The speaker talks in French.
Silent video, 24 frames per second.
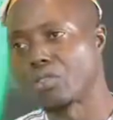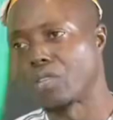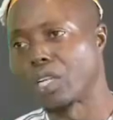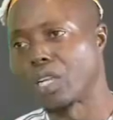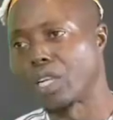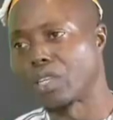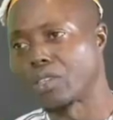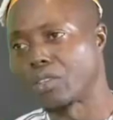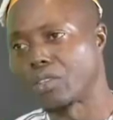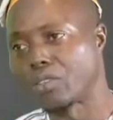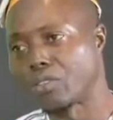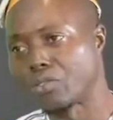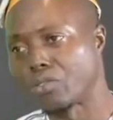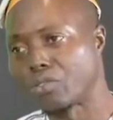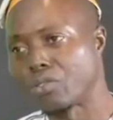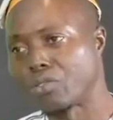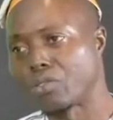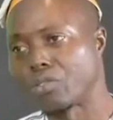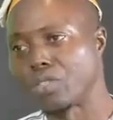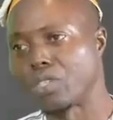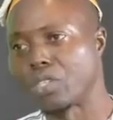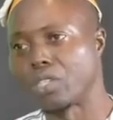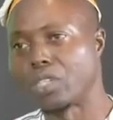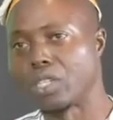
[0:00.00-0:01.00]
de
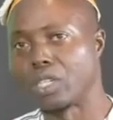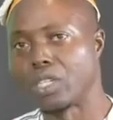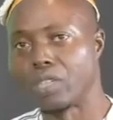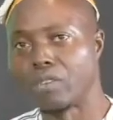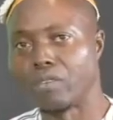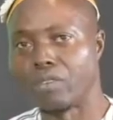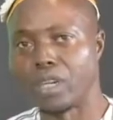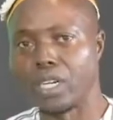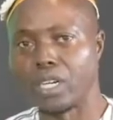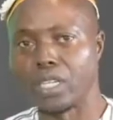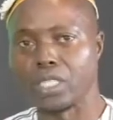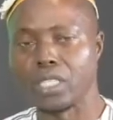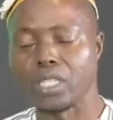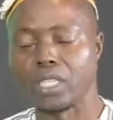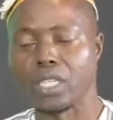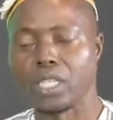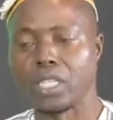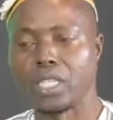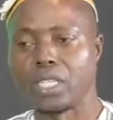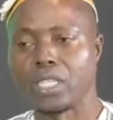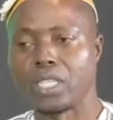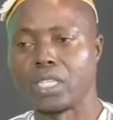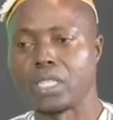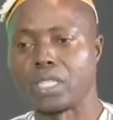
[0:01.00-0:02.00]
l'agriculture et de l'élevage,
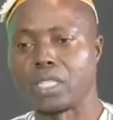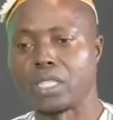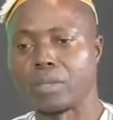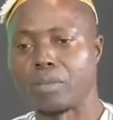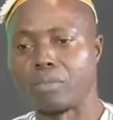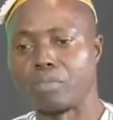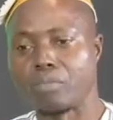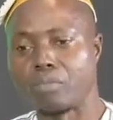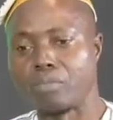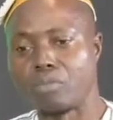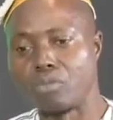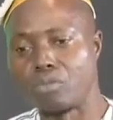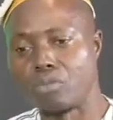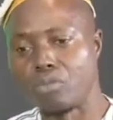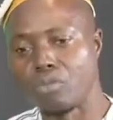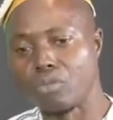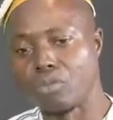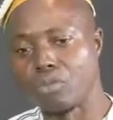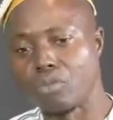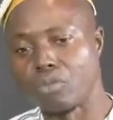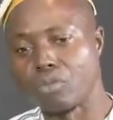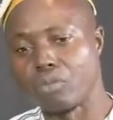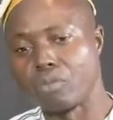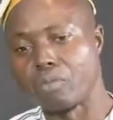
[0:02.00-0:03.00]
c'est
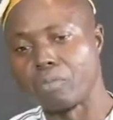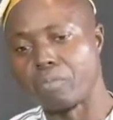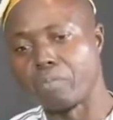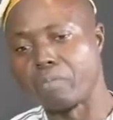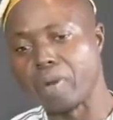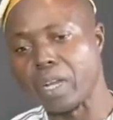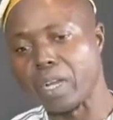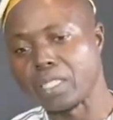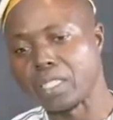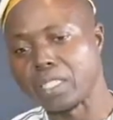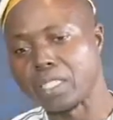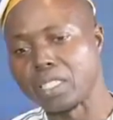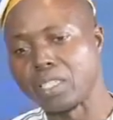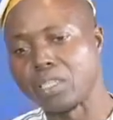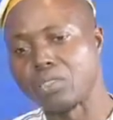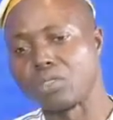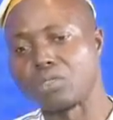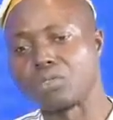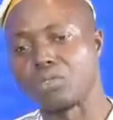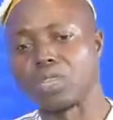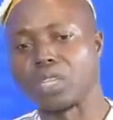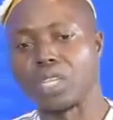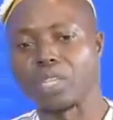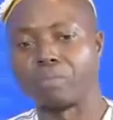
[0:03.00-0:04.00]
pour partir
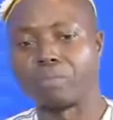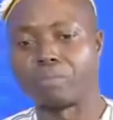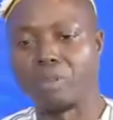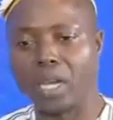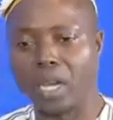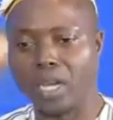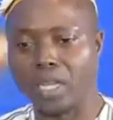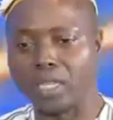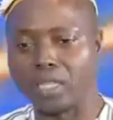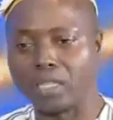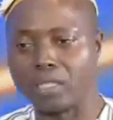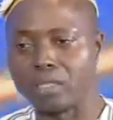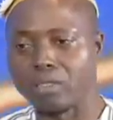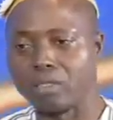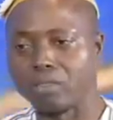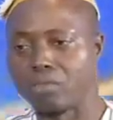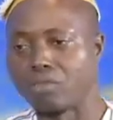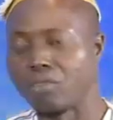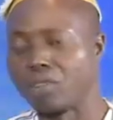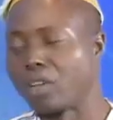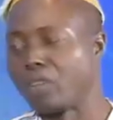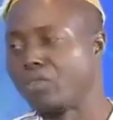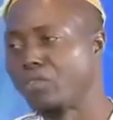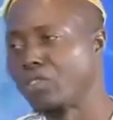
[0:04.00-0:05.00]
sur cette base
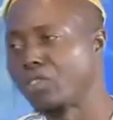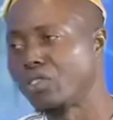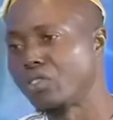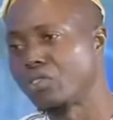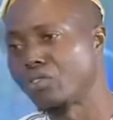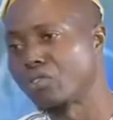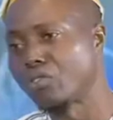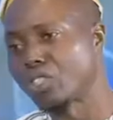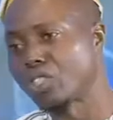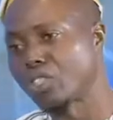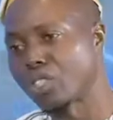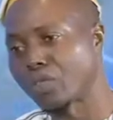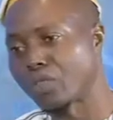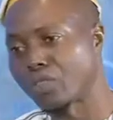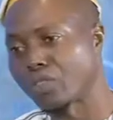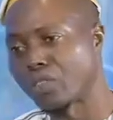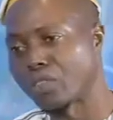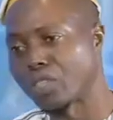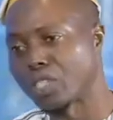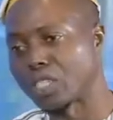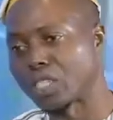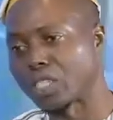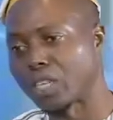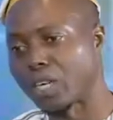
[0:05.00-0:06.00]
de la vision du chef de
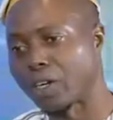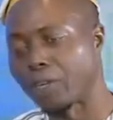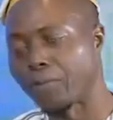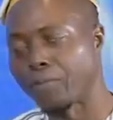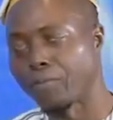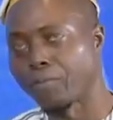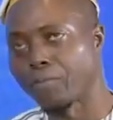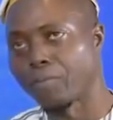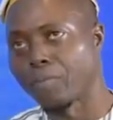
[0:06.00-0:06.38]
l'État